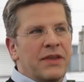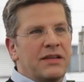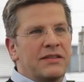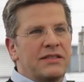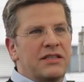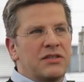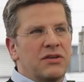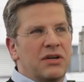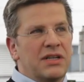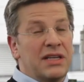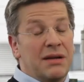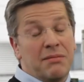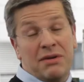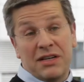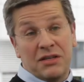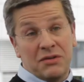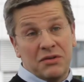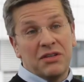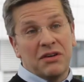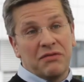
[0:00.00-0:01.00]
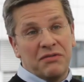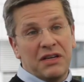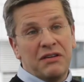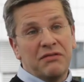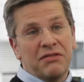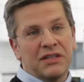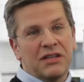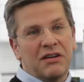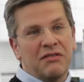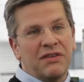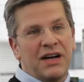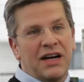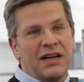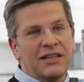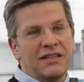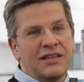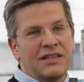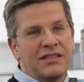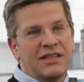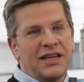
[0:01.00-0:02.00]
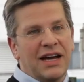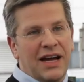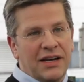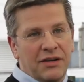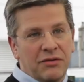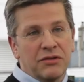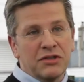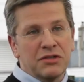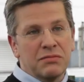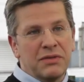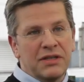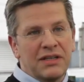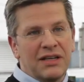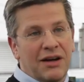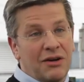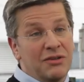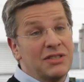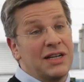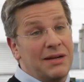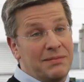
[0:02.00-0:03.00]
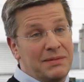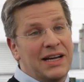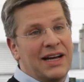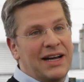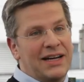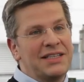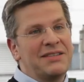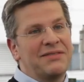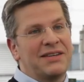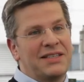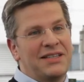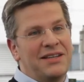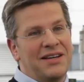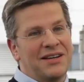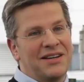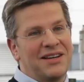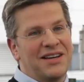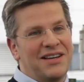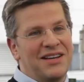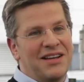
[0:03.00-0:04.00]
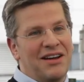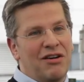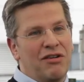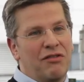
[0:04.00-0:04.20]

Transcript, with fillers: Sie sollten aber natürlich auf jeden Fall darauf achten, dass Sie Reinigungsmittel außerhalb der Reichweite Ihrer Kinder